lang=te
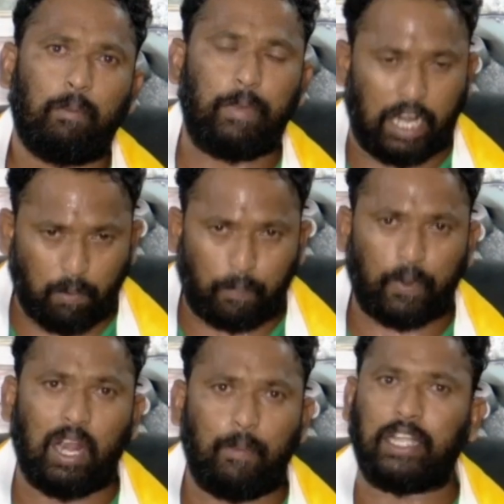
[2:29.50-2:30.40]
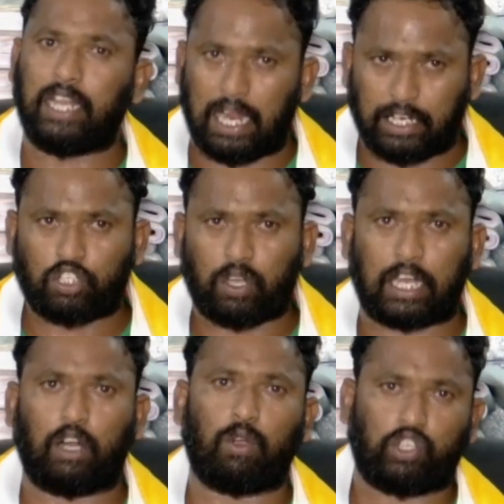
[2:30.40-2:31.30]
మీ అన్న ముప్పై వేలు పెట్టి వెంకటేశ్వర
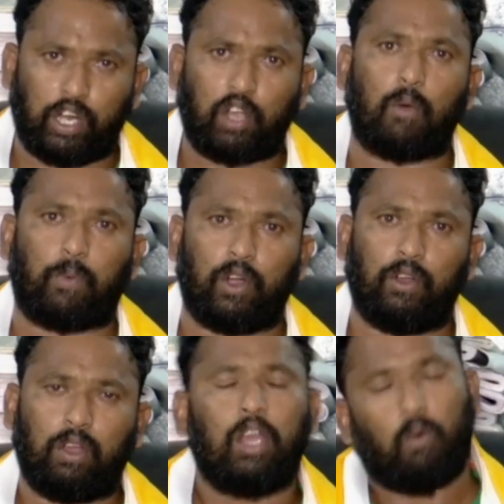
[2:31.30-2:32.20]
దగ్గరకు వచ్చినాడే గొప్పవాడు